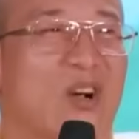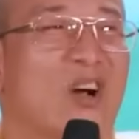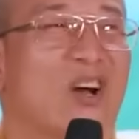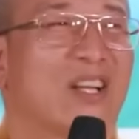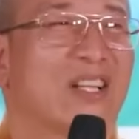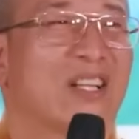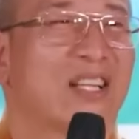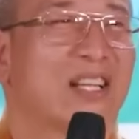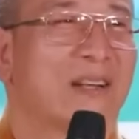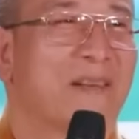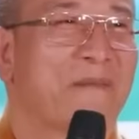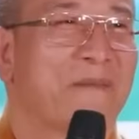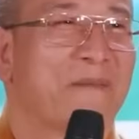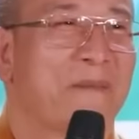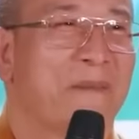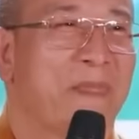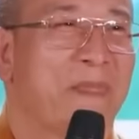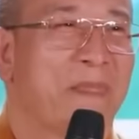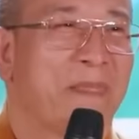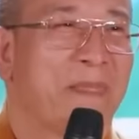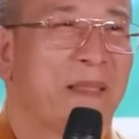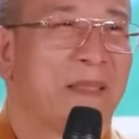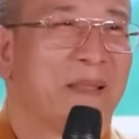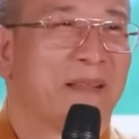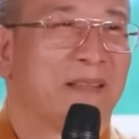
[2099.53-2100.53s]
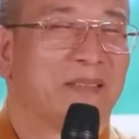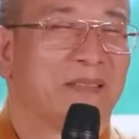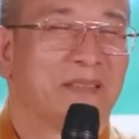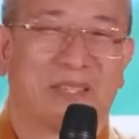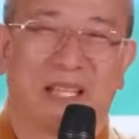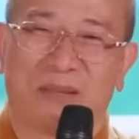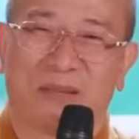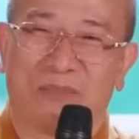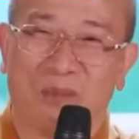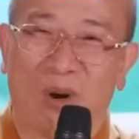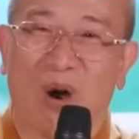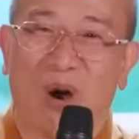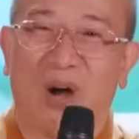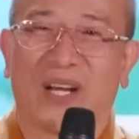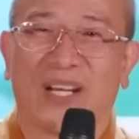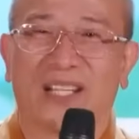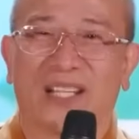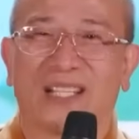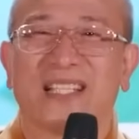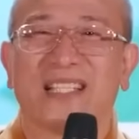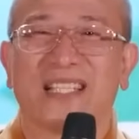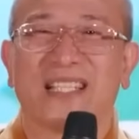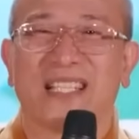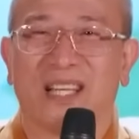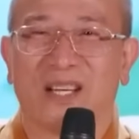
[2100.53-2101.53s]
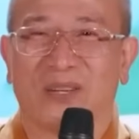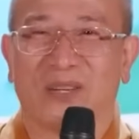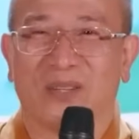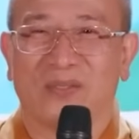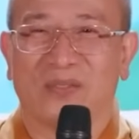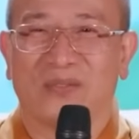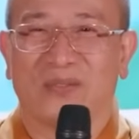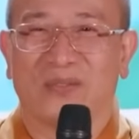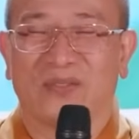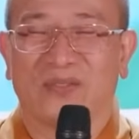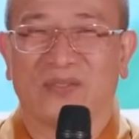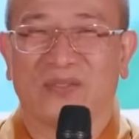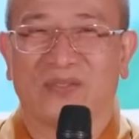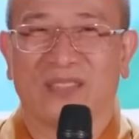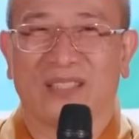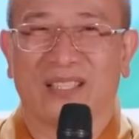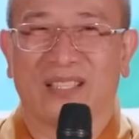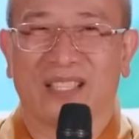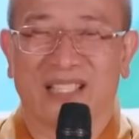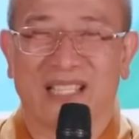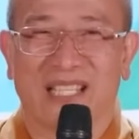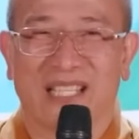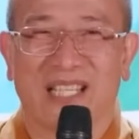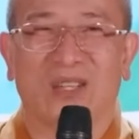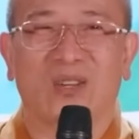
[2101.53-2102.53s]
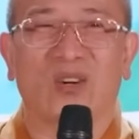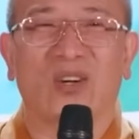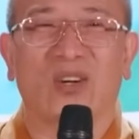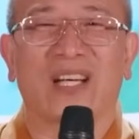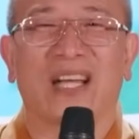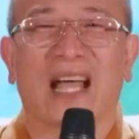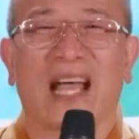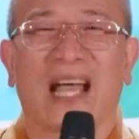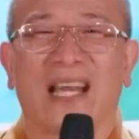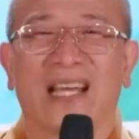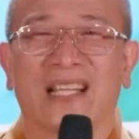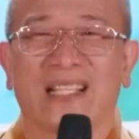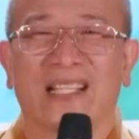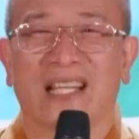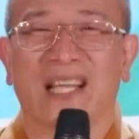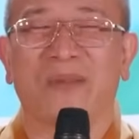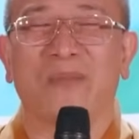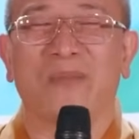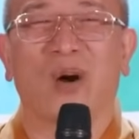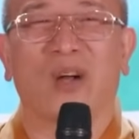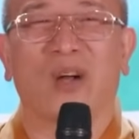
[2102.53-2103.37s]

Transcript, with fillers: con ra. Chúng ta bòn rất nhiều. Tất nhiên con gái là dễ